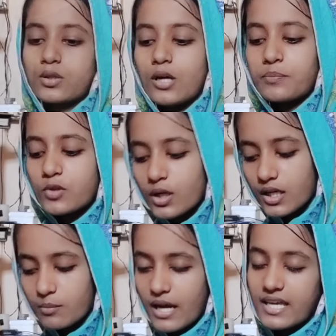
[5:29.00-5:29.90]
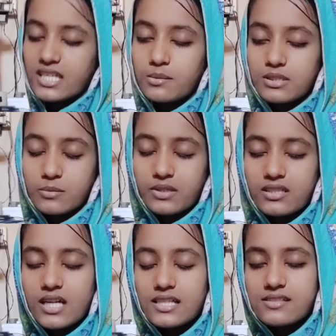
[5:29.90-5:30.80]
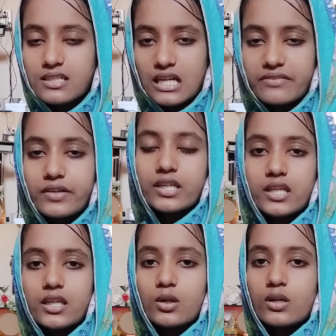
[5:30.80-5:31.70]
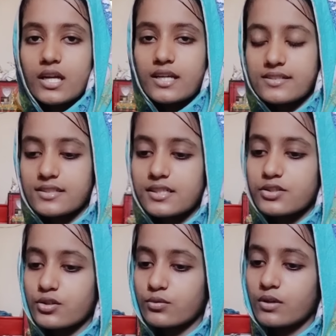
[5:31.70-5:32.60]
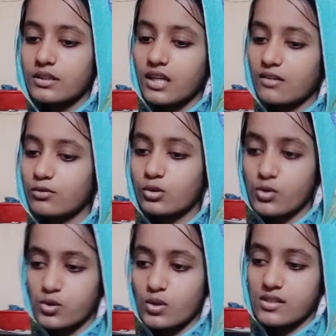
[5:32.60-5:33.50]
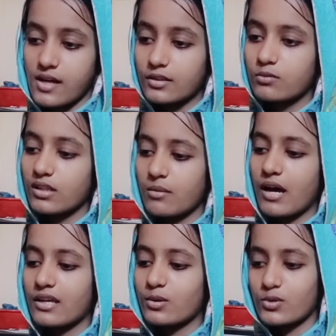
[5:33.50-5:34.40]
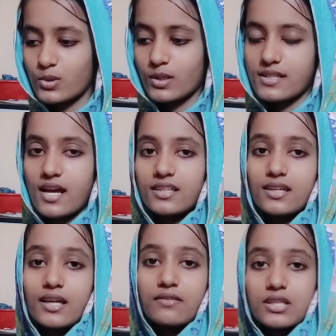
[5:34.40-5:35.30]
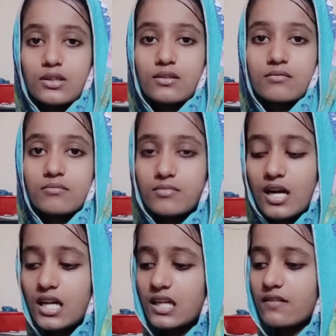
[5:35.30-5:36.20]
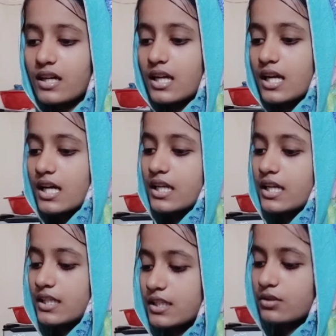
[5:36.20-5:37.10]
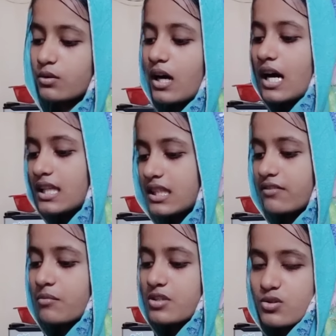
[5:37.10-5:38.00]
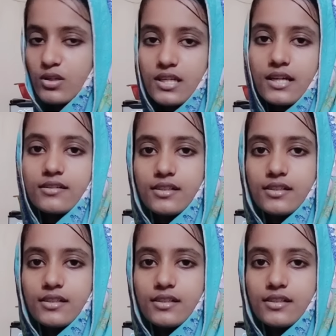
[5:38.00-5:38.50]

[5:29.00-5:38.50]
तो अब तो खैर भाई की भी तबीयत रात से काफ़ी ठीक है और एक्सीडेंट जो हुआ था ना वो दोस्तों के साथ हुआ था भाई दोस्तों के साथ गए हुए थे खाना वगैरह खाने के लिए तो आते हुए में जो है ना